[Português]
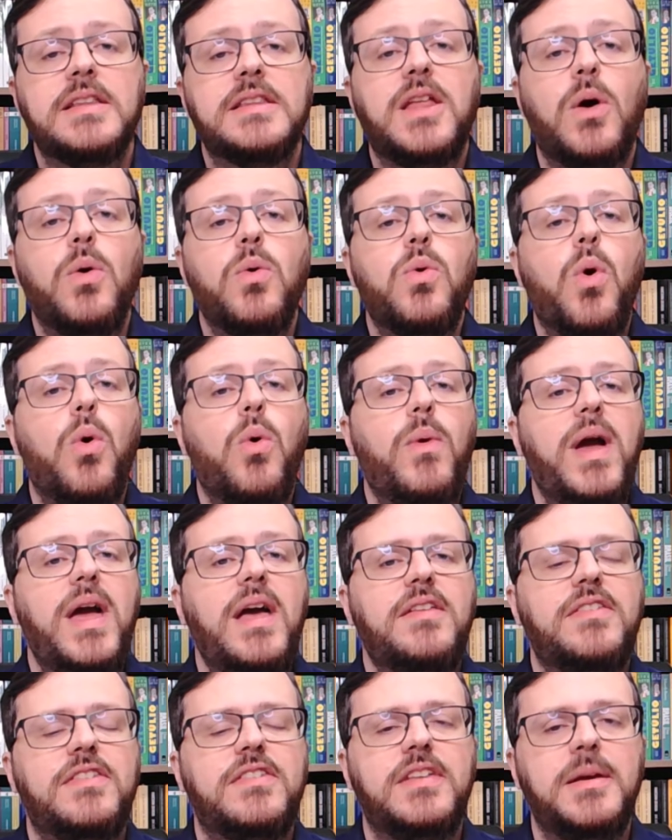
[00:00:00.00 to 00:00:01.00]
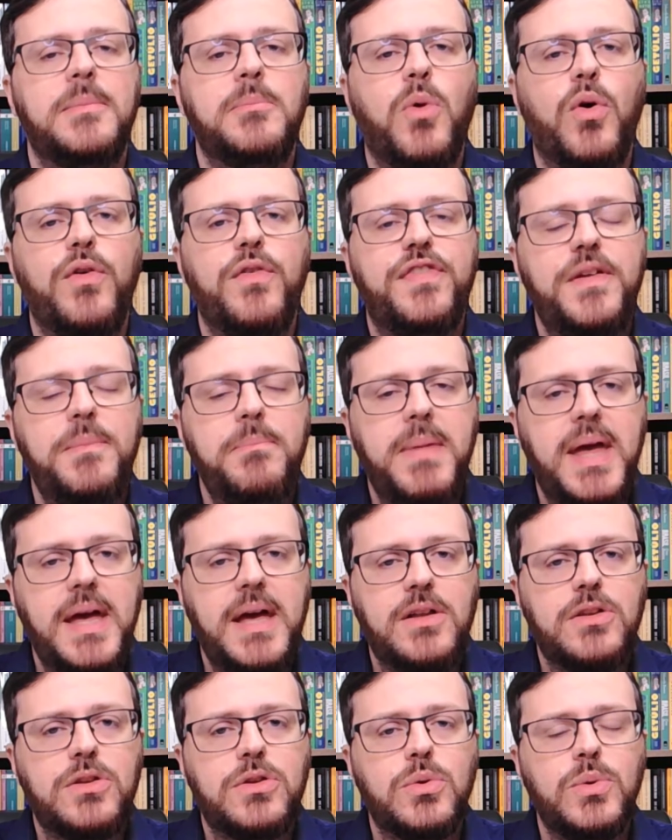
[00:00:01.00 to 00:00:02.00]
Então, com esse
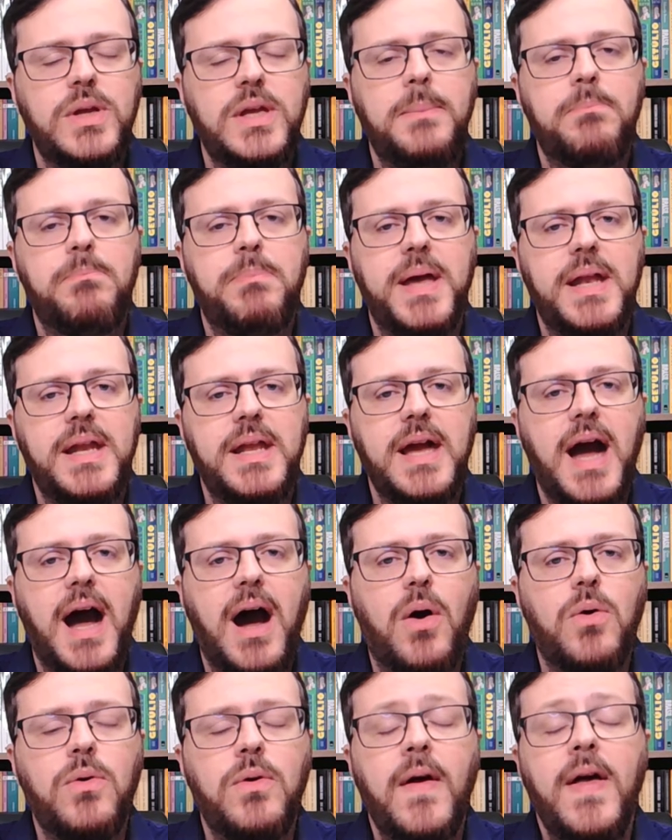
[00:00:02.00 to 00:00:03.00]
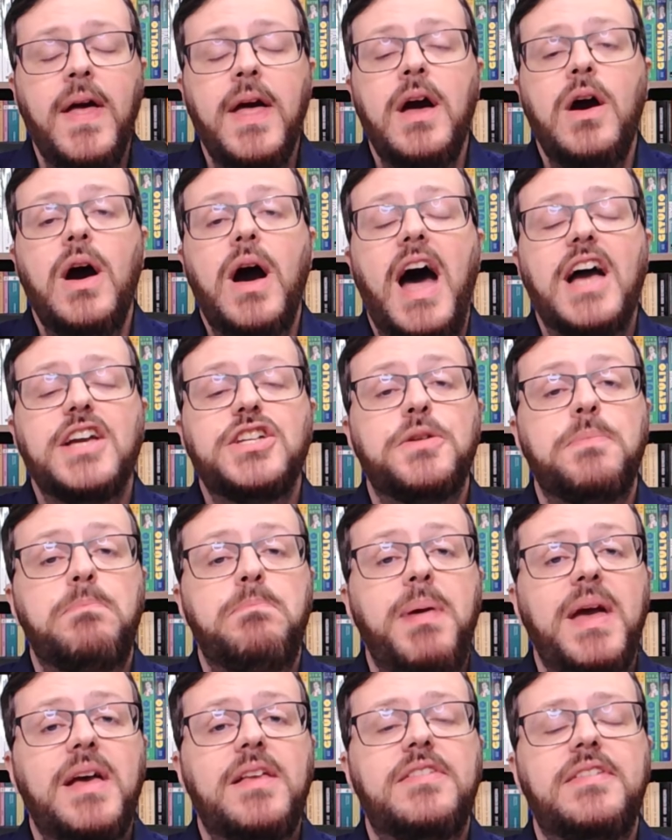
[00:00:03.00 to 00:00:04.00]
movimento imperial, as
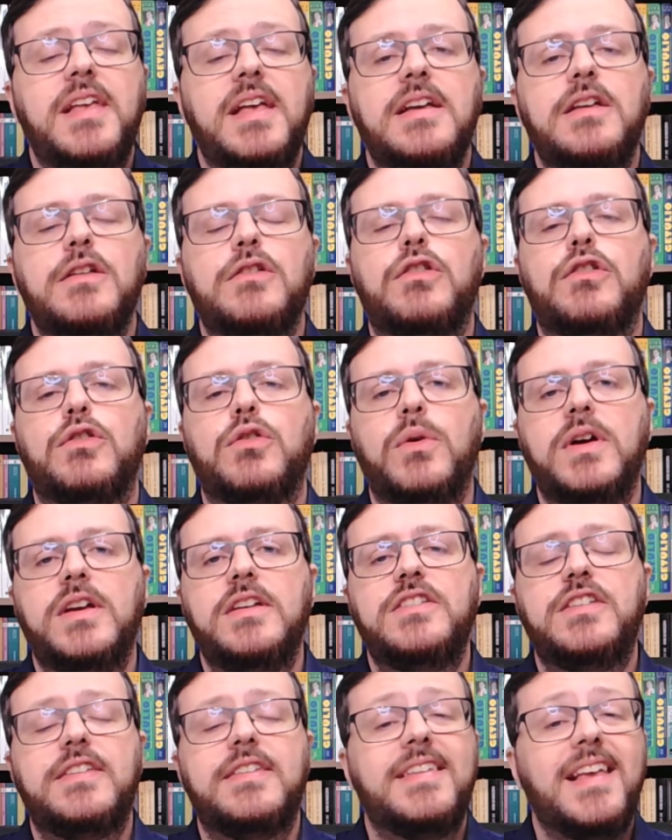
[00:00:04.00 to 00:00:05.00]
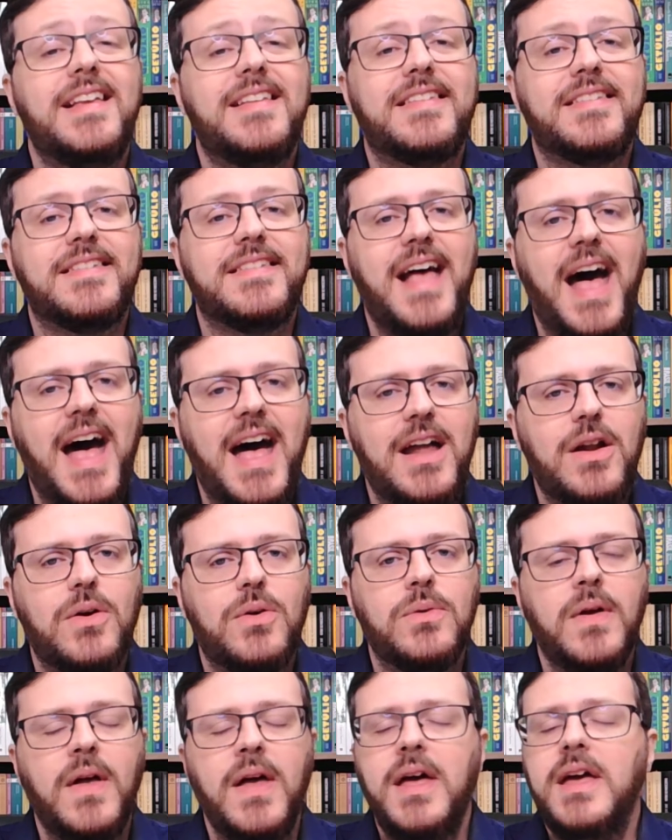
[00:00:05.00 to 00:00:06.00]
perseguições
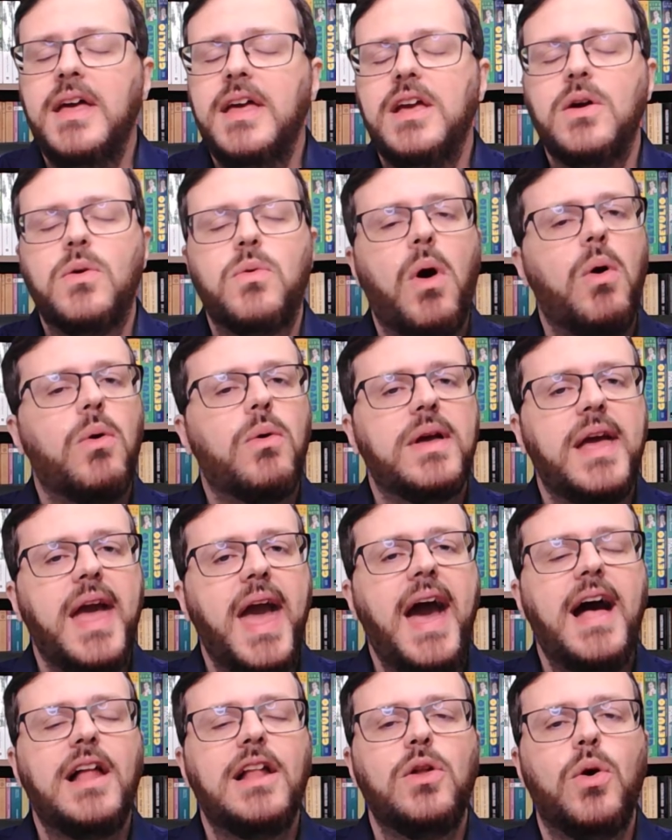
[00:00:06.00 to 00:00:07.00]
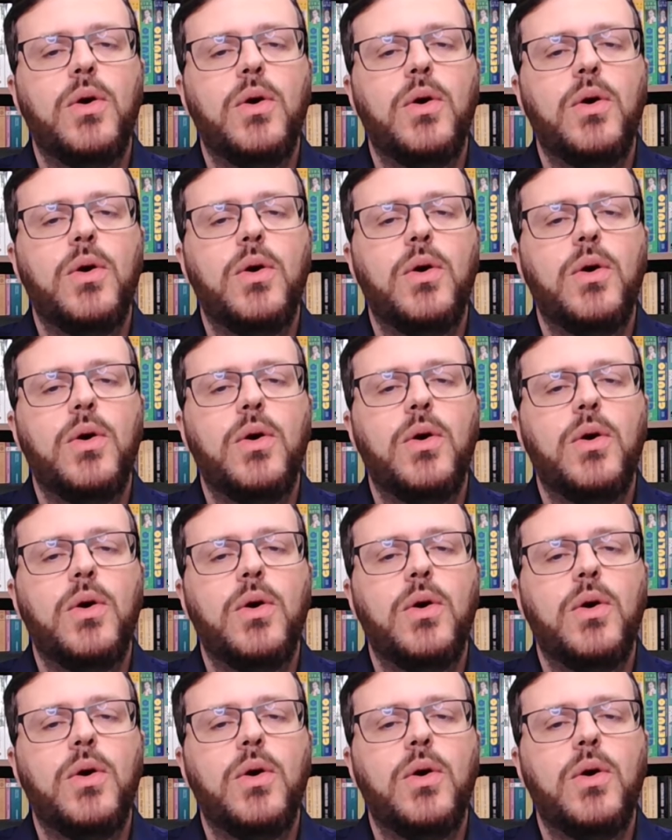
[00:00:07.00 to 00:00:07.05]
cessaram em qualquer